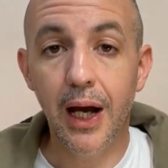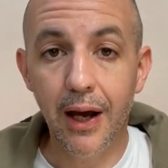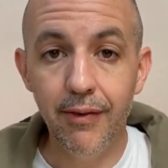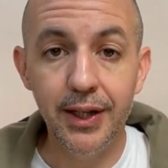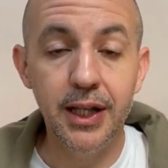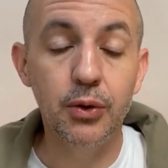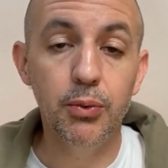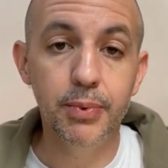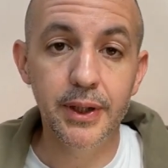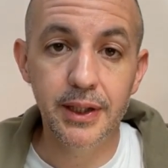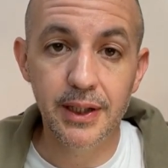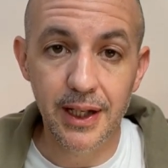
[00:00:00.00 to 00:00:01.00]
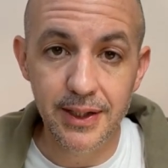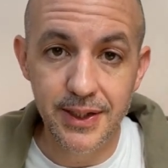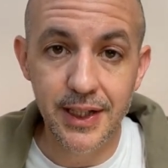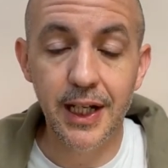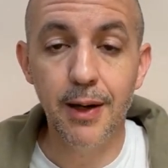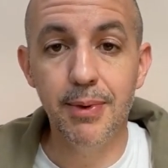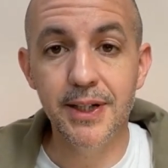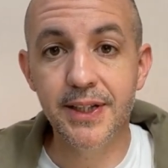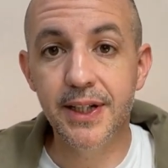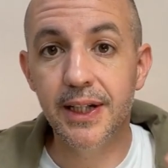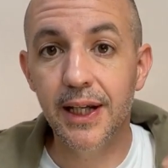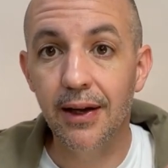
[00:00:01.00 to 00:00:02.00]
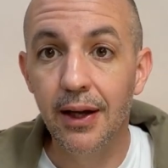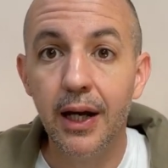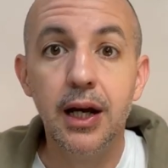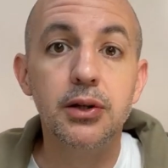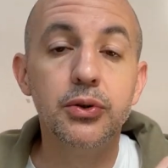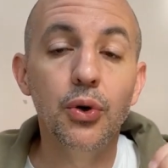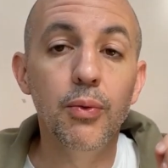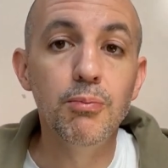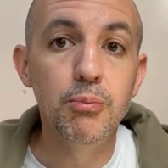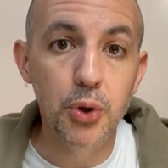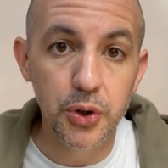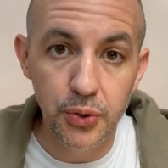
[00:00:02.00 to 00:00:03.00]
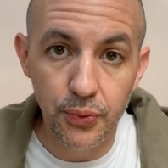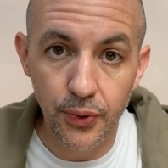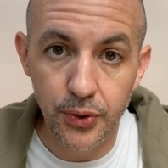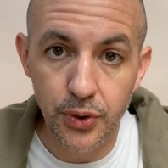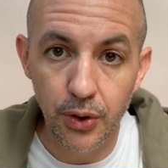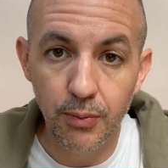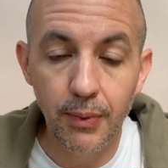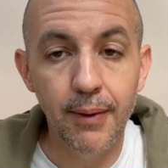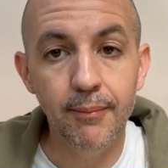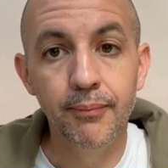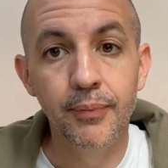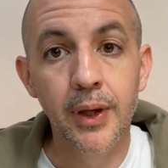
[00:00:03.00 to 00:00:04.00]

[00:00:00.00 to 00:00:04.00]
avec tes compétences, tes capacités, ton mode de fonctionnement